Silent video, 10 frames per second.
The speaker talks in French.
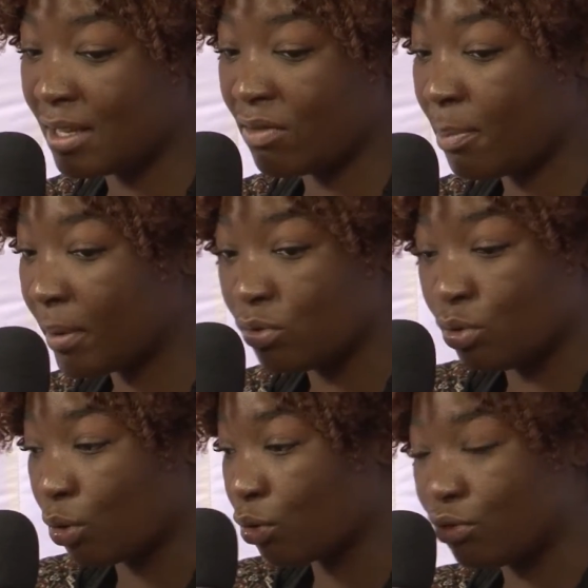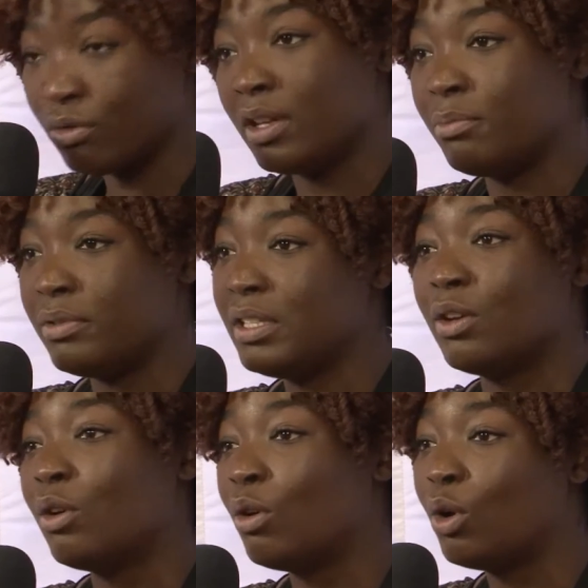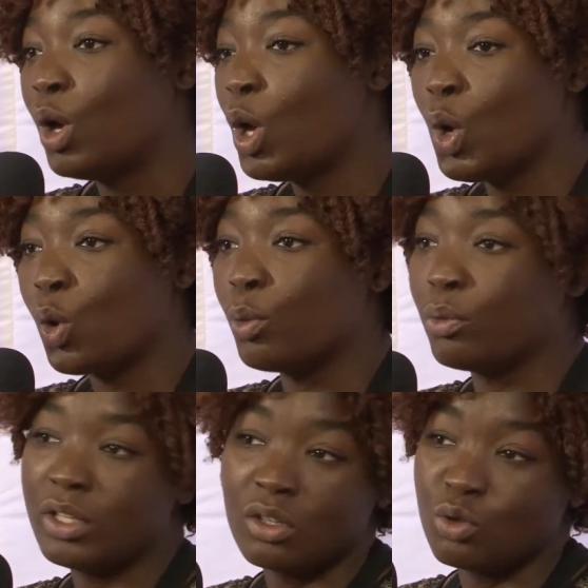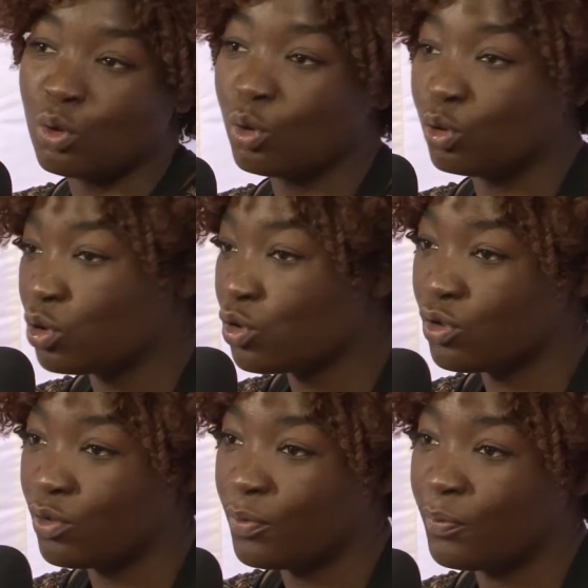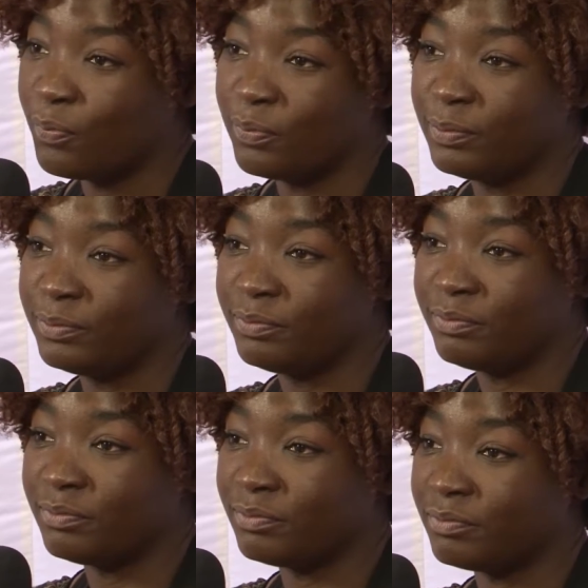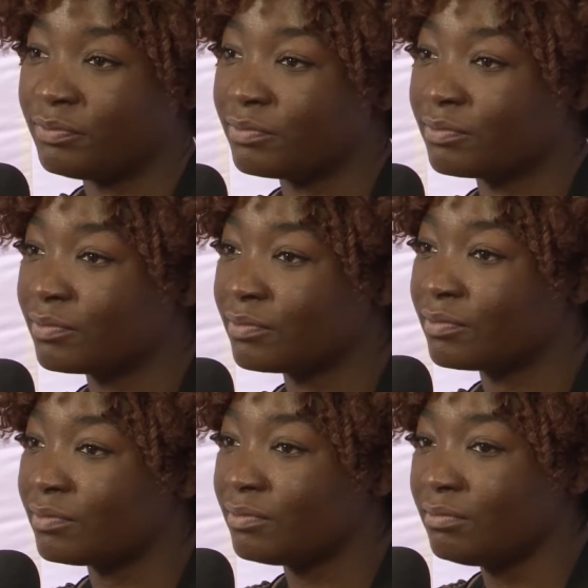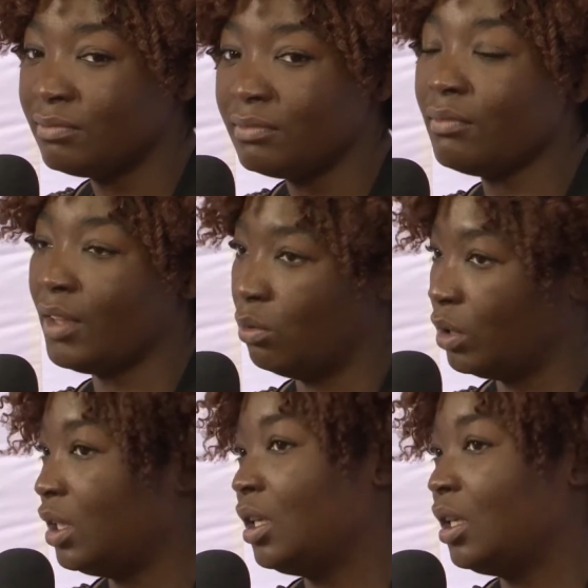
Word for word: ça va prendre du recul et puis euh, rebondir sur autre chose. Est-ce que vous avez appris à vous connaître Oui.